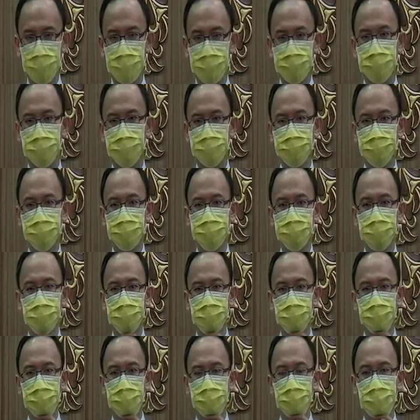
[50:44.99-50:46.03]
的脚步，
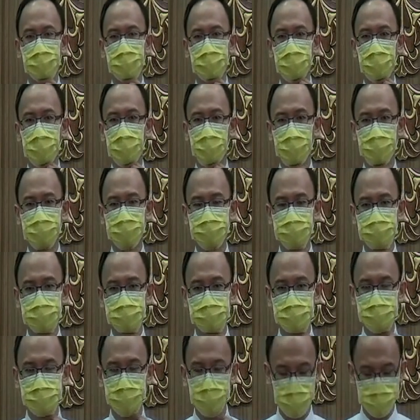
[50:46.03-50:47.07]
好好去
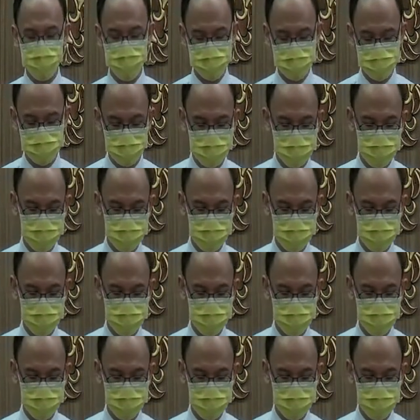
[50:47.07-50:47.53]
思考神的